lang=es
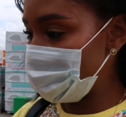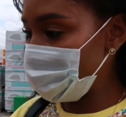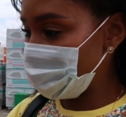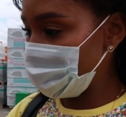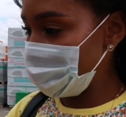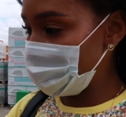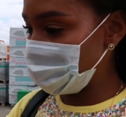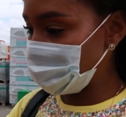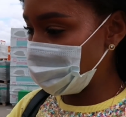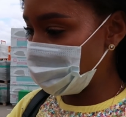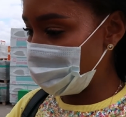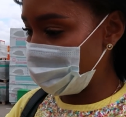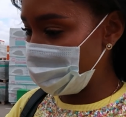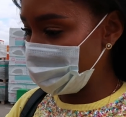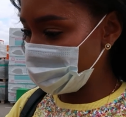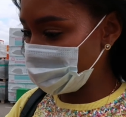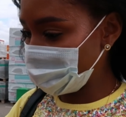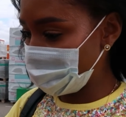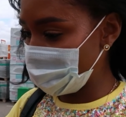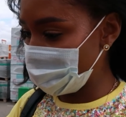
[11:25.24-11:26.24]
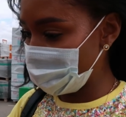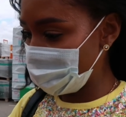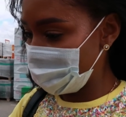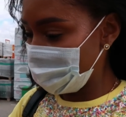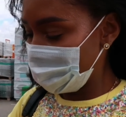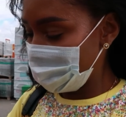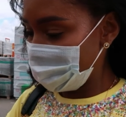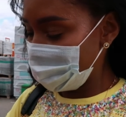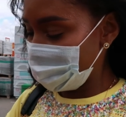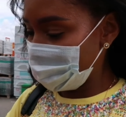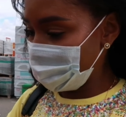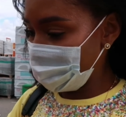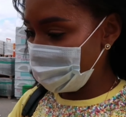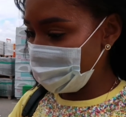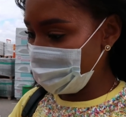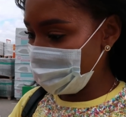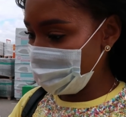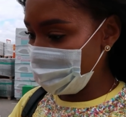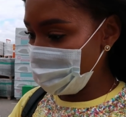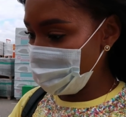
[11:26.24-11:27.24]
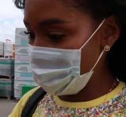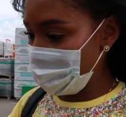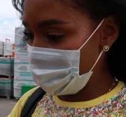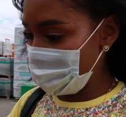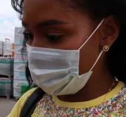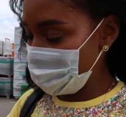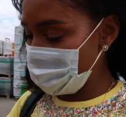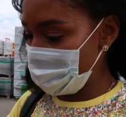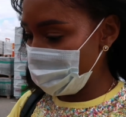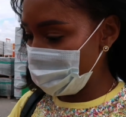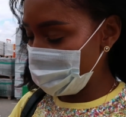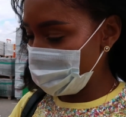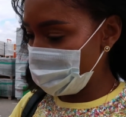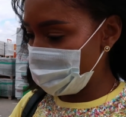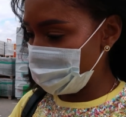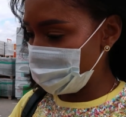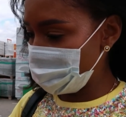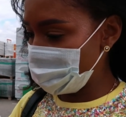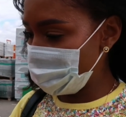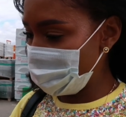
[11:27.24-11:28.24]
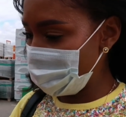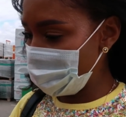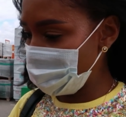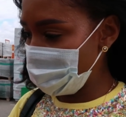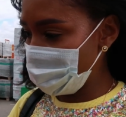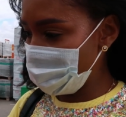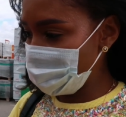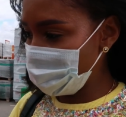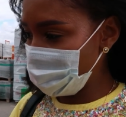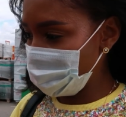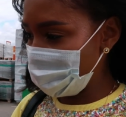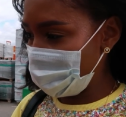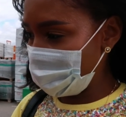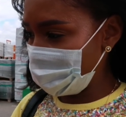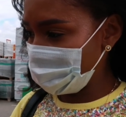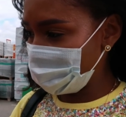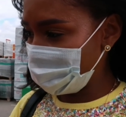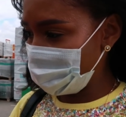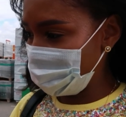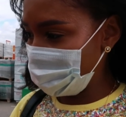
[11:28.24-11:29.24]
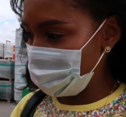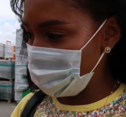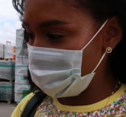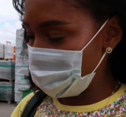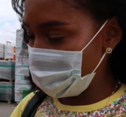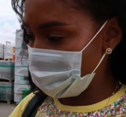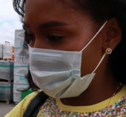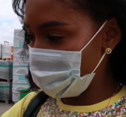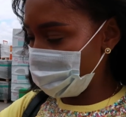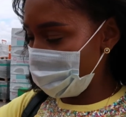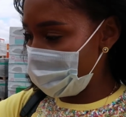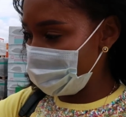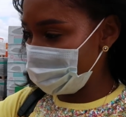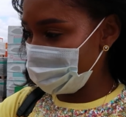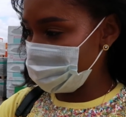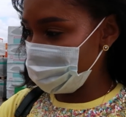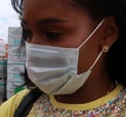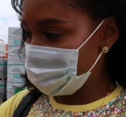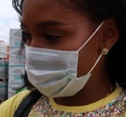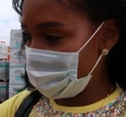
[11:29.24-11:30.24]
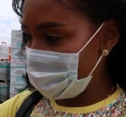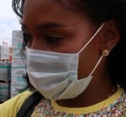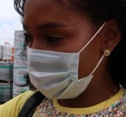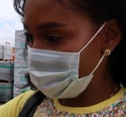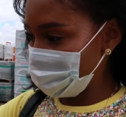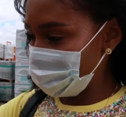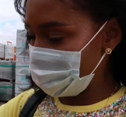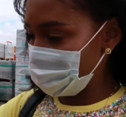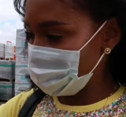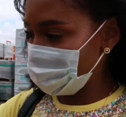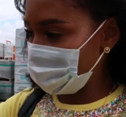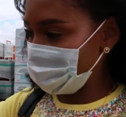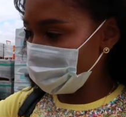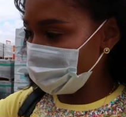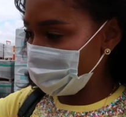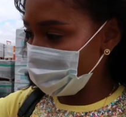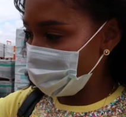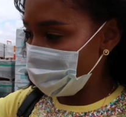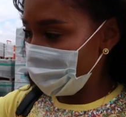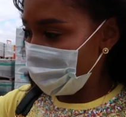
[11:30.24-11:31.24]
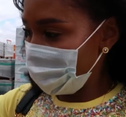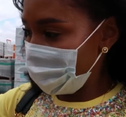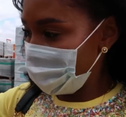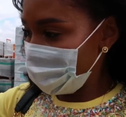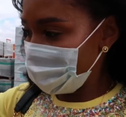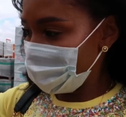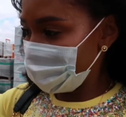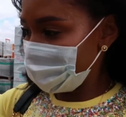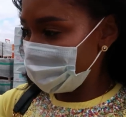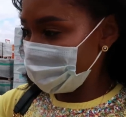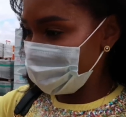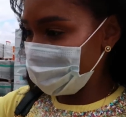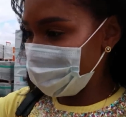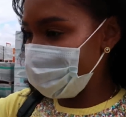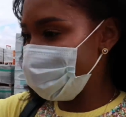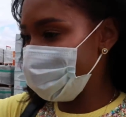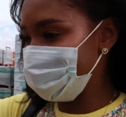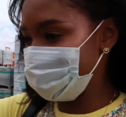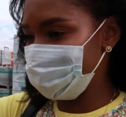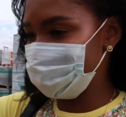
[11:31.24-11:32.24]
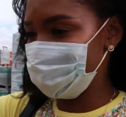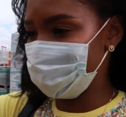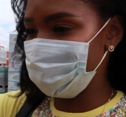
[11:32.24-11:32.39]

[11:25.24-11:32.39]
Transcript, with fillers: y ya yo había firmado todo y, y, me iba y digo, pero yo las veo muy blancas y me pongo a revisar, me siento se